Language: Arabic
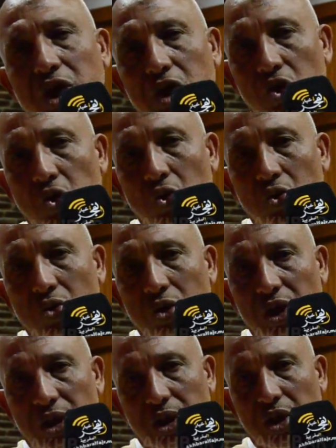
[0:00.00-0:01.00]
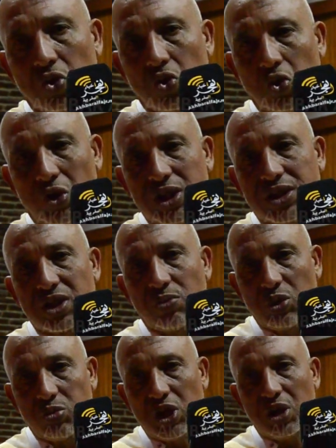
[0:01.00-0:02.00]
يتحيدوا يعني كنقولوا حنا
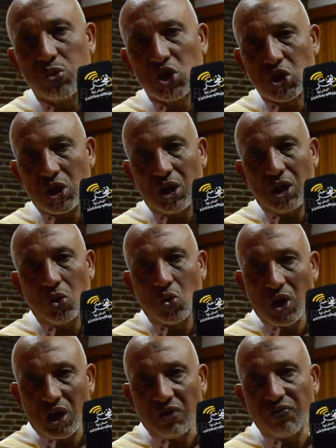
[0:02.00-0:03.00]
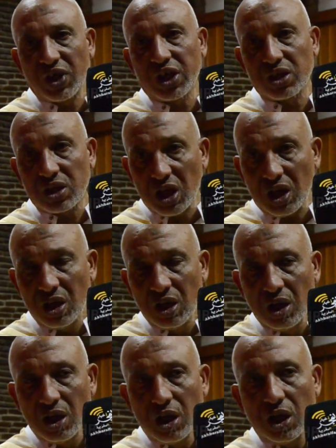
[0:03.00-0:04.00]
السبب ديال المشاكل اللي واقعه في القطاع
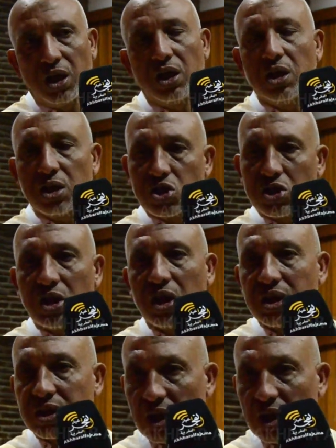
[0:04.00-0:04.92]
هي الشيء ديال لي